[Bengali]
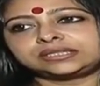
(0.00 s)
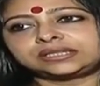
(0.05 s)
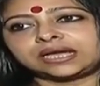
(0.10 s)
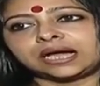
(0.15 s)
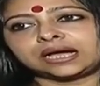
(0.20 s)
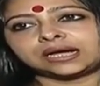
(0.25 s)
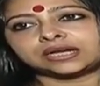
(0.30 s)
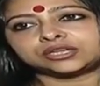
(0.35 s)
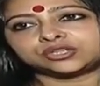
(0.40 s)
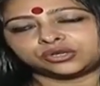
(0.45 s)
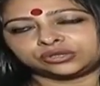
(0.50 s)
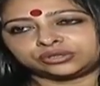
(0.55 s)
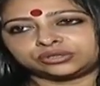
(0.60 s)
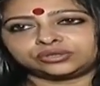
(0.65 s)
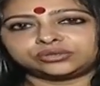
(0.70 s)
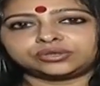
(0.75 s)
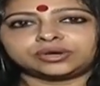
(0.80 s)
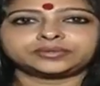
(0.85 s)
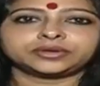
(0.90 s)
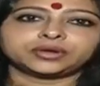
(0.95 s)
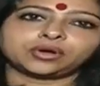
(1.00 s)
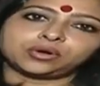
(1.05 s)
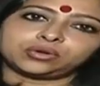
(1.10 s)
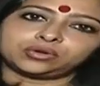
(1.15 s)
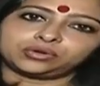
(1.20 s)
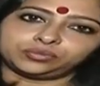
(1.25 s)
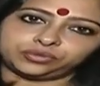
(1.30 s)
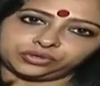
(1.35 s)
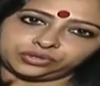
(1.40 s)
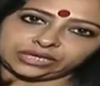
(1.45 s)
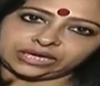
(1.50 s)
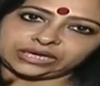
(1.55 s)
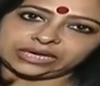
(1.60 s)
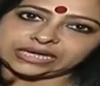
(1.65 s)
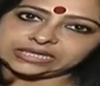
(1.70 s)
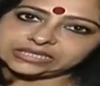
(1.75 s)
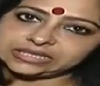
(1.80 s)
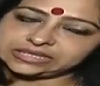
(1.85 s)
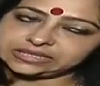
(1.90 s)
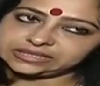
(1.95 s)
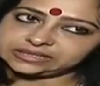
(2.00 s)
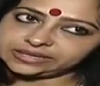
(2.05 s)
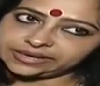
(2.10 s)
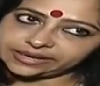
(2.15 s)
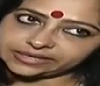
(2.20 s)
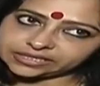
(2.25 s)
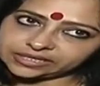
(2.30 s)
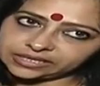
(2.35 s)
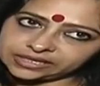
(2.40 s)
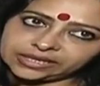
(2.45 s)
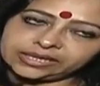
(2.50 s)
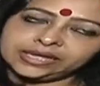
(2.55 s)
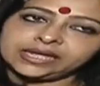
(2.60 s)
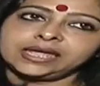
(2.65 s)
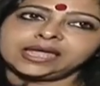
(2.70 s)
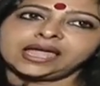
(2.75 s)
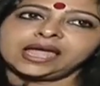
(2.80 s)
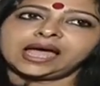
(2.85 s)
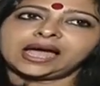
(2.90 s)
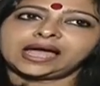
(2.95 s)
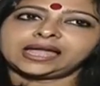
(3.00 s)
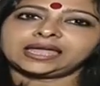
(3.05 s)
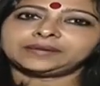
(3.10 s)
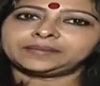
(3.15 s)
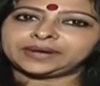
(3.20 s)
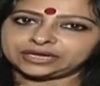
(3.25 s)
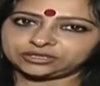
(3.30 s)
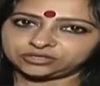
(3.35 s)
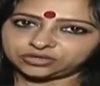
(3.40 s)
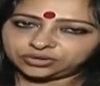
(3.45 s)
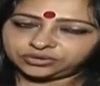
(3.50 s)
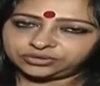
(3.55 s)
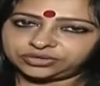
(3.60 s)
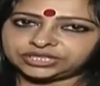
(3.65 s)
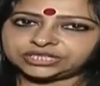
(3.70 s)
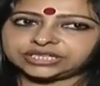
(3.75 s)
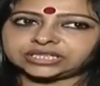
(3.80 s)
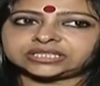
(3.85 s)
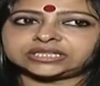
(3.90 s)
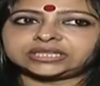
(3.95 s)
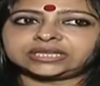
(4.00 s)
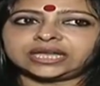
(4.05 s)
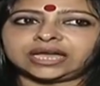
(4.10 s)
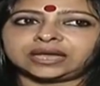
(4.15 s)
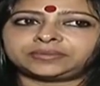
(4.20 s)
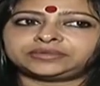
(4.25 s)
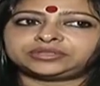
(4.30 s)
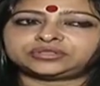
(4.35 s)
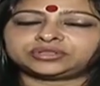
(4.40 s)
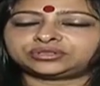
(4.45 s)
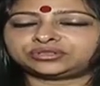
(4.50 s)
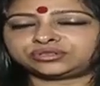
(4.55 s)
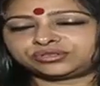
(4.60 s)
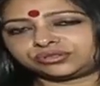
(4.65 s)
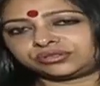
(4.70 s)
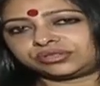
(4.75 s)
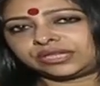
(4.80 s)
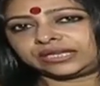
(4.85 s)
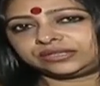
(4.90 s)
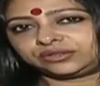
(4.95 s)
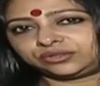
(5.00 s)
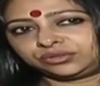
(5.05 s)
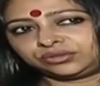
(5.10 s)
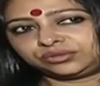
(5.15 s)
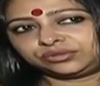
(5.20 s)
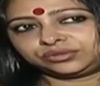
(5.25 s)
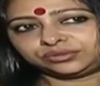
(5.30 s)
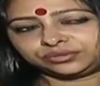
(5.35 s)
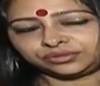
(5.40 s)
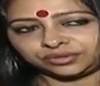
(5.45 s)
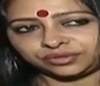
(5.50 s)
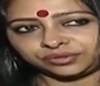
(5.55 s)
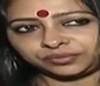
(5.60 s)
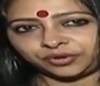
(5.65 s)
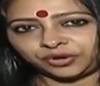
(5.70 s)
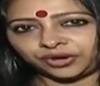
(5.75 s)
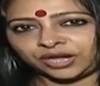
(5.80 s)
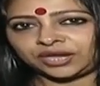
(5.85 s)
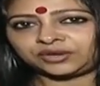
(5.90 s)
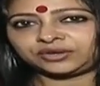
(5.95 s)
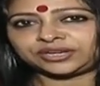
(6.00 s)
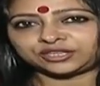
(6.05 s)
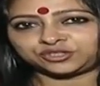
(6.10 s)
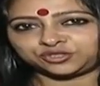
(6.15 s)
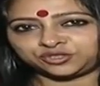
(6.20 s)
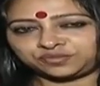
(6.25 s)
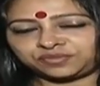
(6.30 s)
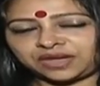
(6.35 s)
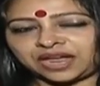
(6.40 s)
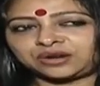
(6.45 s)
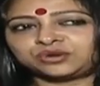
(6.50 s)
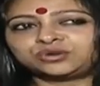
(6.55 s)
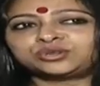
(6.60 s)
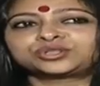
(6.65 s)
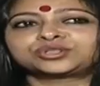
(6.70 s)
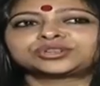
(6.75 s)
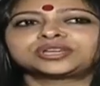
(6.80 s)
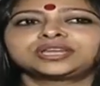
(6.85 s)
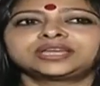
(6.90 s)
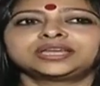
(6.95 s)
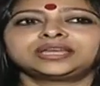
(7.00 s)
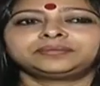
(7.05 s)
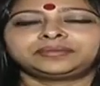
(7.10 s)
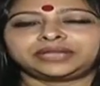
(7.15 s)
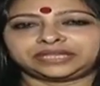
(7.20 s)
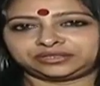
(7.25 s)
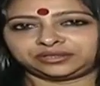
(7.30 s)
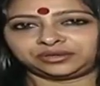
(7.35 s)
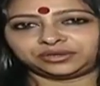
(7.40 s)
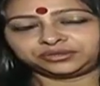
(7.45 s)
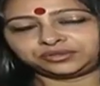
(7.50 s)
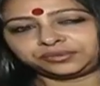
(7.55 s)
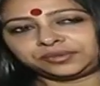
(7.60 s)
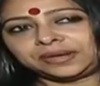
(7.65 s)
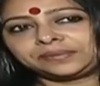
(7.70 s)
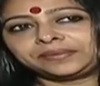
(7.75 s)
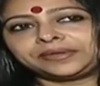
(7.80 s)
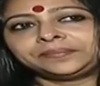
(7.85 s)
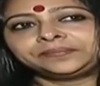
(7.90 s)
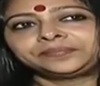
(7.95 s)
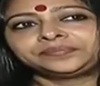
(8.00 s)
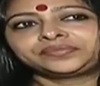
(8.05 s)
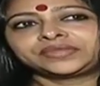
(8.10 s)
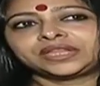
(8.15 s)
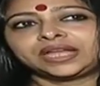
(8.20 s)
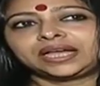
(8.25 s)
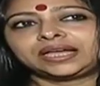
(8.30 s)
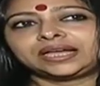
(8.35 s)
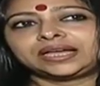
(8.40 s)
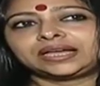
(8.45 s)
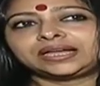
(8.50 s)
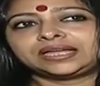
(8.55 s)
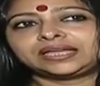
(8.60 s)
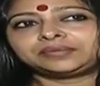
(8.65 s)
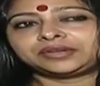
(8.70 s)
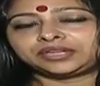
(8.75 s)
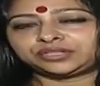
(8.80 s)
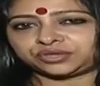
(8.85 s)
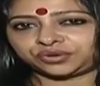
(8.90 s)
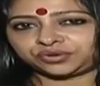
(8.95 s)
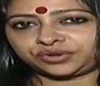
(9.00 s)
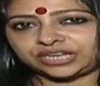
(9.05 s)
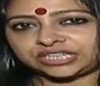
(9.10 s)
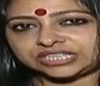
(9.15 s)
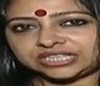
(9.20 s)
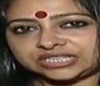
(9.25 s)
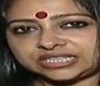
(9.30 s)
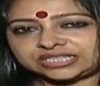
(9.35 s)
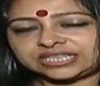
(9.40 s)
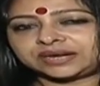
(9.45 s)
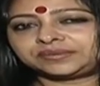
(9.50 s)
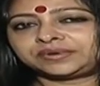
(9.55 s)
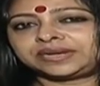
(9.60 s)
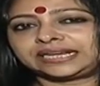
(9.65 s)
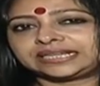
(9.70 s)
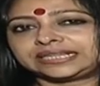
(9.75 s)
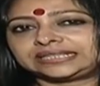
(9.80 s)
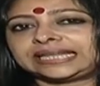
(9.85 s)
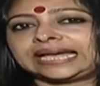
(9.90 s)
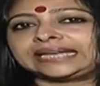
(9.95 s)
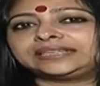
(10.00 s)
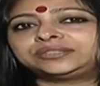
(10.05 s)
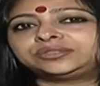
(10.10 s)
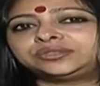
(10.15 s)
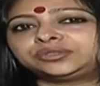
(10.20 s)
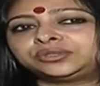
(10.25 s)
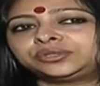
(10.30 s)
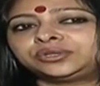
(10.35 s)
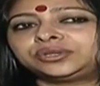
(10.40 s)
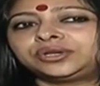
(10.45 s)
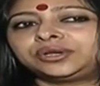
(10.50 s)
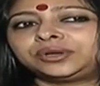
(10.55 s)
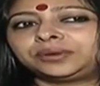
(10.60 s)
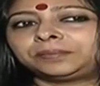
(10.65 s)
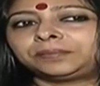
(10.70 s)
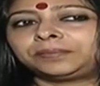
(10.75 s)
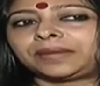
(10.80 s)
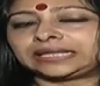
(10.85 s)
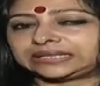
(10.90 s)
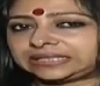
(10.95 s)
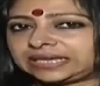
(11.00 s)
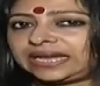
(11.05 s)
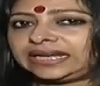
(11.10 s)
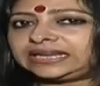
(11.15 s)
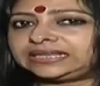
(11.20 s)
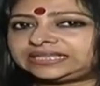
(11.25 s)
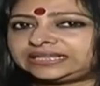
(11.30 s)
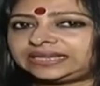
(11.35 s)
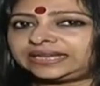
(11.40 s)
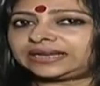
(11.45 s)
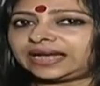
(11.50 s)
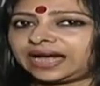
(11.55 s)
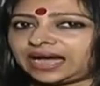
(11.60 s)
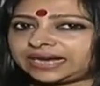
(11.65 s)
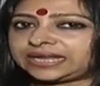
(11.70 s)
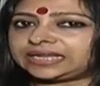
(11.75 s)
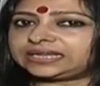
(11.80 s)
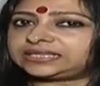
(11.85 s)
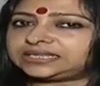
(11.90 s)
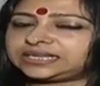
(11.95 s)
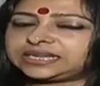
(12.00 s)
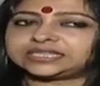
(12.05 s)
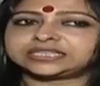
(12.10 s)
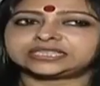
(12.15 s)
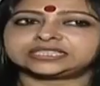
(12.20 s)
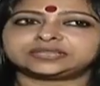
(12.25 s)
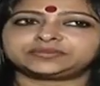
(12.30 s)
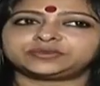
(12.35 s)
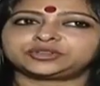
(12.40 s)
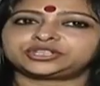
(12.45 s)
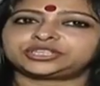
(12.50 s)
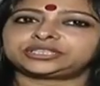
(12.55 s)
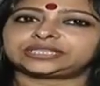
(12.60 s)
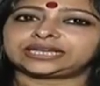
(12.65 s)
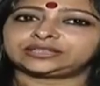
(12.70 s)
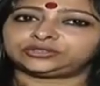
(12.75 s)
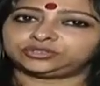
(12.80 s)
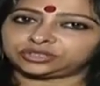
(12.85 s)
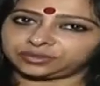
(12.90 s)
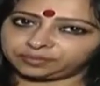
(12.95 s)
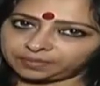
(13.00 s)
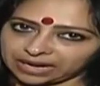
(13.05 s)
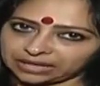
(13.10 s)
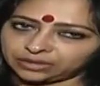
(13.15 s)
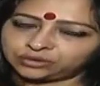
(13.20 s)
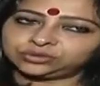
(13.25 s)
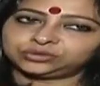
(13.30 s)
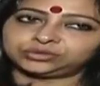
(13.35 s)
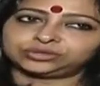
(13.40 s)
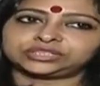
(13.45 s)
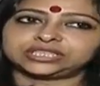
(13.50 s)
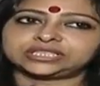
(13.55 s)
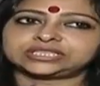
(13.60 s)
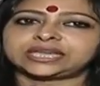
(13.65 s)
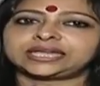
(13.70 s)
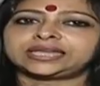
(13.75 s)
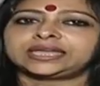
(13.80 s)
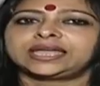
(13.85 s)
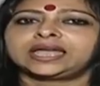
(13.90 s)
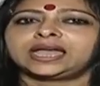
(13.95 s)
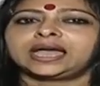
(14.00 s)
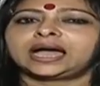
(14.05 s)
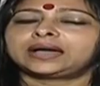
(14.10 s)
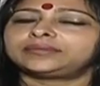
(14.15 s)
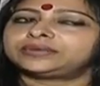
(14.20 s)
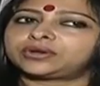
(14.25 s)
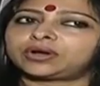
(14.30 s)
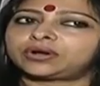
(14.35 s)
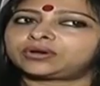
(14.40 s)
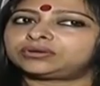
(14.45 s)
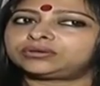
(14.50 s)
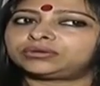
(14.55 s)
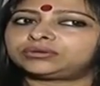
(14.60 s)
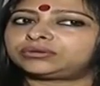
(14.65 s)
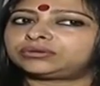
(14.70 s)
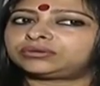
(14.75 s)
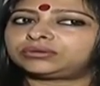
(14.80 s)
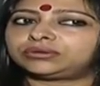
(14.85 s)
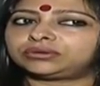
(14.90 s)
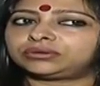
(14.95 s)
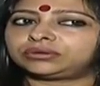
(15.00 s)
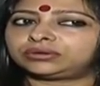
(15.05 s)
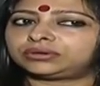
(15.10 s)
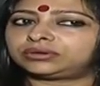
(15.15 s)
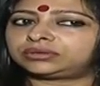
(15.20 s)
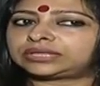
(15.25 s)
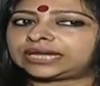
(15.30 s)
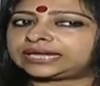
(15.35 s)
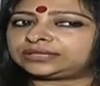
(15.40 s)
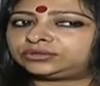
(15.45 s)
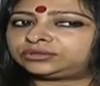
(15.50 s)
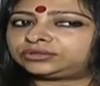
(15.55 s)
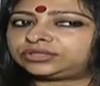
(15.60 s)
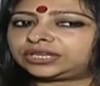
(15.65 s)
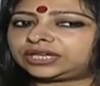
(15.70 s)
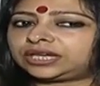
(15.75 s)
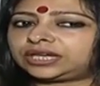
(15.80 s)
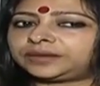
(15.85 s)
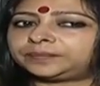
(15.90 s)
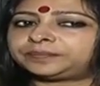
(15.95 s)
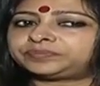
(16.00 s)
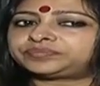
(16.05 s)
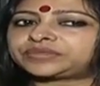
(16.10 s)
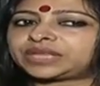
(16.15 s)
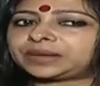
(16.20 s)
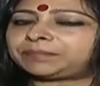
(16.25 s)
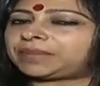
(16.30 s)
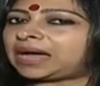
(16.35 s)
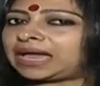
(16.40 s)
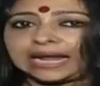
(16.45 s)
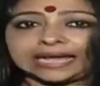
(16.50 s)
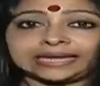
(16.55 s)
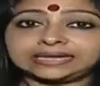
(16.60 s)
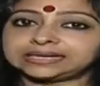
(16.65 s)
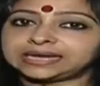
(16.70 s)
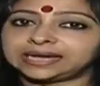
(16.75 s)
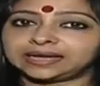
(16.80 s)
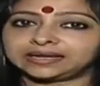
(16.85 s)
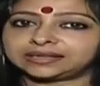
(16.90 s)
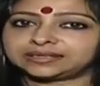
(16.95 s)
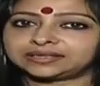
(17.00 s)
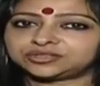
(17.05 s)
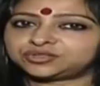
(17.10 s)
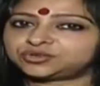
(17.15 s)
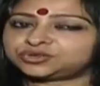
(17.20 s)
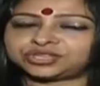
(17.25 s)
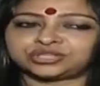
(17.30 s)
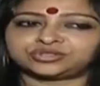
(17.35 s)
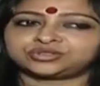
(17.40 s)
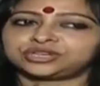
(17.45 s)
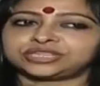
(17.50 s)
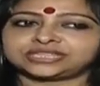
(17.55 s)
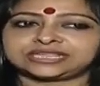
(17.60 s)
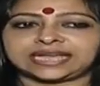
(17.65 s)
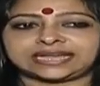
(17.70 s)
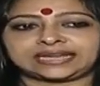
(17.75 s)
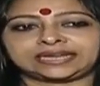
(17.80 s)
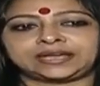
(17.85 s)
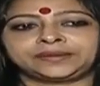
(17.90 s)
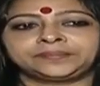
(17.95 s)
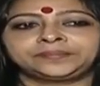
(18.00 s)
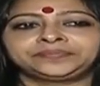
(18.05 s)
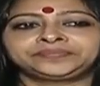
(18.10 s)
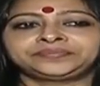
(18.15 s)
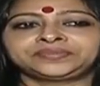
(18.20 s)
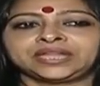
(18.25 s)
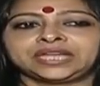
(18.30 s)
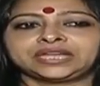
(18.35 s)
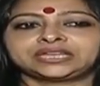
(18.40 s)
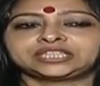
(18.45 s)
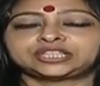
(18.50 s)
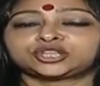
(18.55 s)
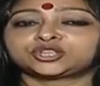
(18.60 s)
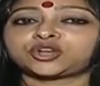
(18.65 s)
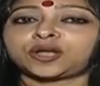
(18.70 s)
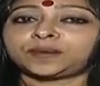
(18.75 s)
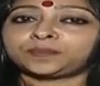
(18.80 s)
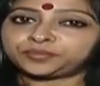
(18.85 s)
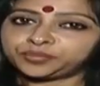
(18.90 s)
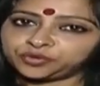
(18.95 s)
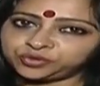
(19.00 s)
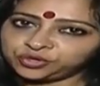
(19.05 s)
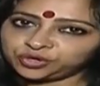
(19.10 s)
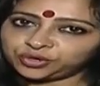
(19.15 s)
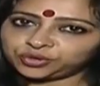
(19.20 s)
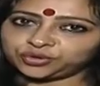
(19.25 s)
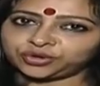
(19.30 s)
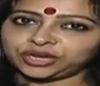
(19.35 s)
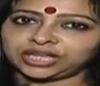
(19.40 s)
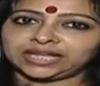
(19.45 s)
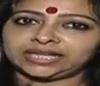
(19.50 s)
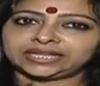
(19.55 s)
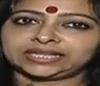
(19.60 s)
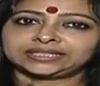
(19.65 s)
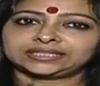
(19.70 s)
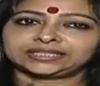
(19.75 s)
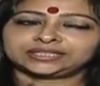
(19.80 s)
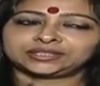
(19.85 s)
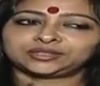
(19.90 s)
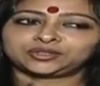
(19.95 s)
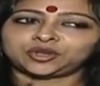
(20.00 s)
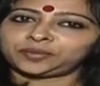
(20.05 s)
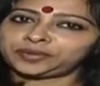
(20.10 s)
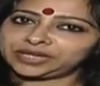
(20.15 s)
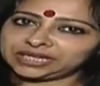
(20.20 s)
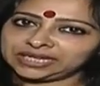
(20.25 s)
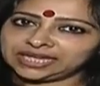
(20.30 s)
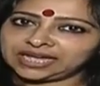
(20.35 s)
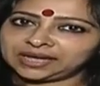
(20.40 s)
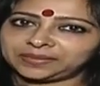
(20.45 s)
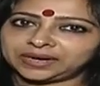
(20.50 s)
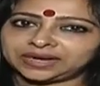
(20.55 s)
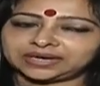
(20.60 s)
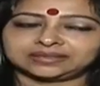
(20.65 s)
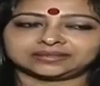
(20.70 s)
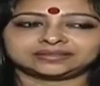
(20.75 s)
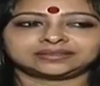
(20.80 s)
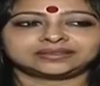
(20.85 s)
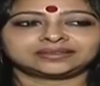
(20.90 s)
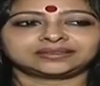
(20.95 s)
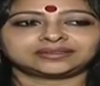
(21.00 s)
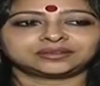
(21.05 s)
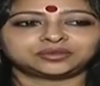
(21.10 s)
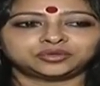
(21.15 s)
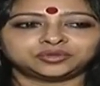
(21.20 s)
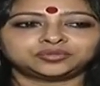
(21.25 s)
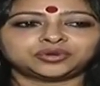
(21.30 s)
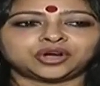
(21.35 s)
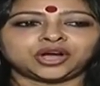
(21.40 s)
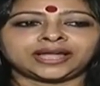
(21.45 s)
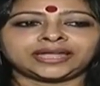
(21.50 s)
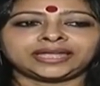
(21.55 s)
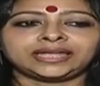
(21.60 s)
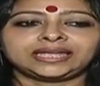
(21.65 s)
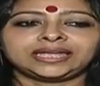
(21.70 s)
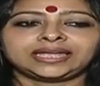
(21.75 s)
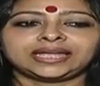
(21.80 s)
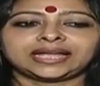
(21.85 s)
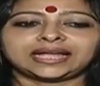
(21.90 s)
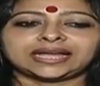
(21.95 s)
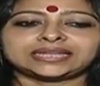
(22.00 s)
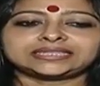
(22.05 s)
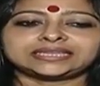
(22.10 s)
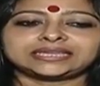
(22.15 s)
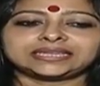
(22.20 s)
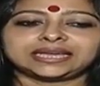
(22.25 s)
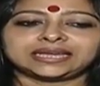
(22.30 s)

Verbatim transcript: থাকা সত্ত্বেও আমি কখনো ভোটের রাজনীতিতে আসিনি এবারে যখন এসেছি আমি যথেষ্ট দায়িত্ব পরায়ণ একজন মানুষ ব্যক্তিগতভাবে এবারে যখন এসেছি তার মানে একটা দায়িত্ব মাথায় নিয়ে ঘাড়ে নিয়ে এসেছি এবং সেই দায়িত্বটা পালন করতে চাই আমি কখনো কোনো দায়িত্ব থেকে পালাই না ছুটে চলে যাই না সেটা সম্পূর্ণ করে তবে গিয়ে আমার ঘুম হয় কাজেই